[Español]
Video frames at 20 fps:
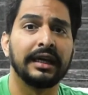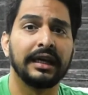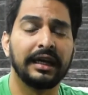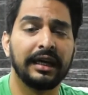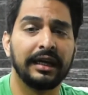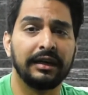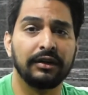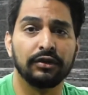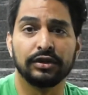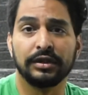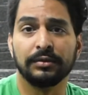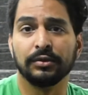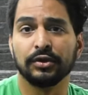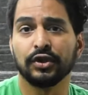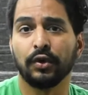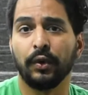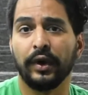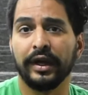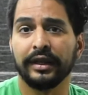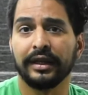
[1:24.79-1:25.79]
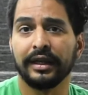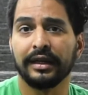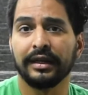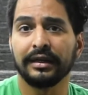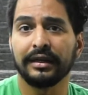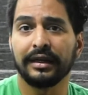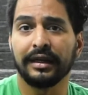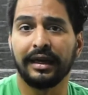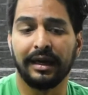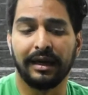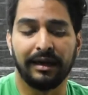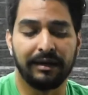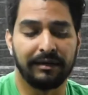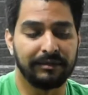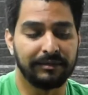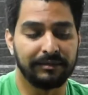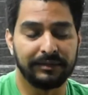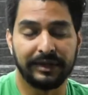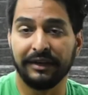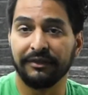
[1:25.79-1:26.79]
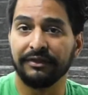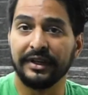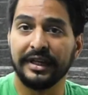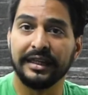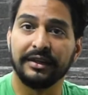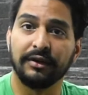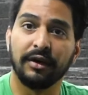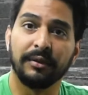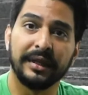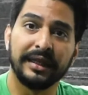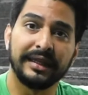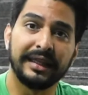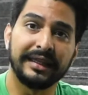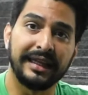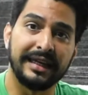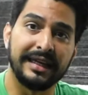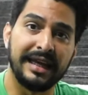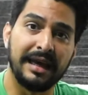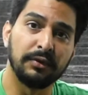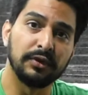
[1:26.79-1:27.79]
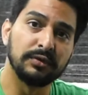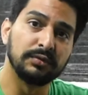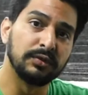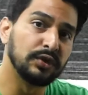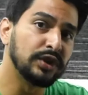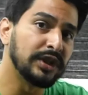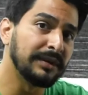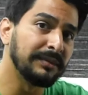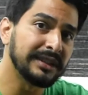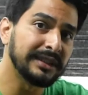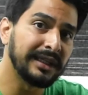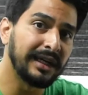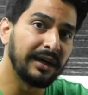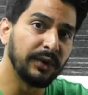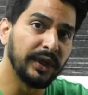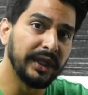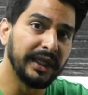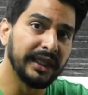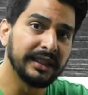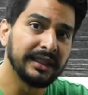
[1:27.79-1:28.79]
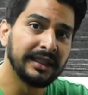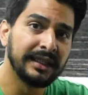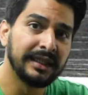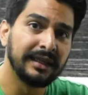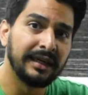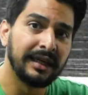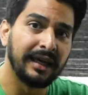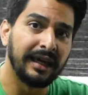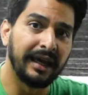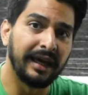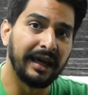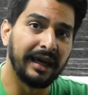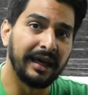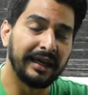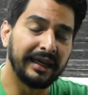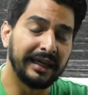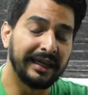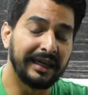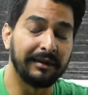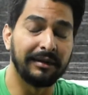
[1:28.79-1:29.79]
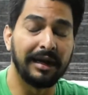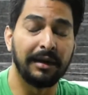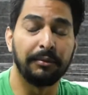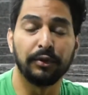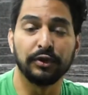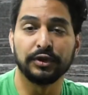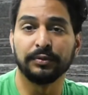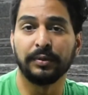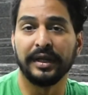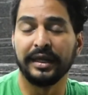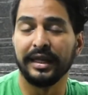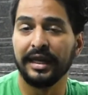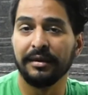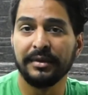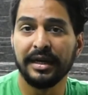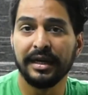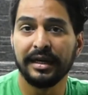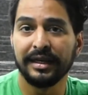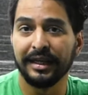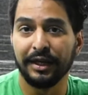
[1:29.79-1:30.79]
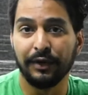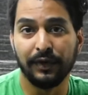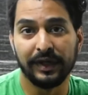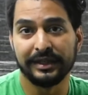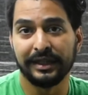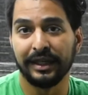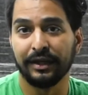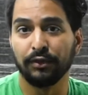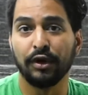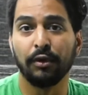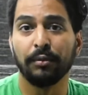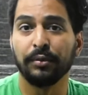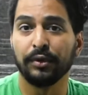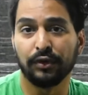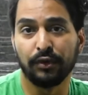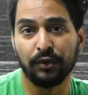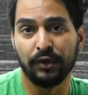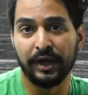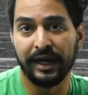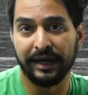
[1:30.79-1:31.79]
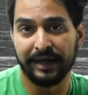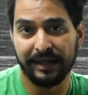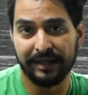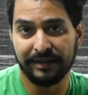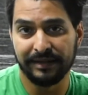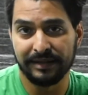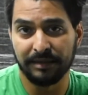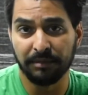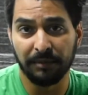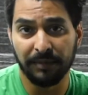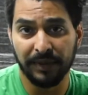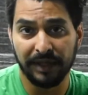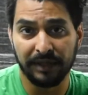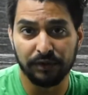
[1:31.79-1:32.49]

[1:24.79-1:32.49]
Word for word: y nos dimos cuenta que definitivamente teníamos mucha más cabida eh, y que la pospandemia iba a ser una oportunidad grandísima para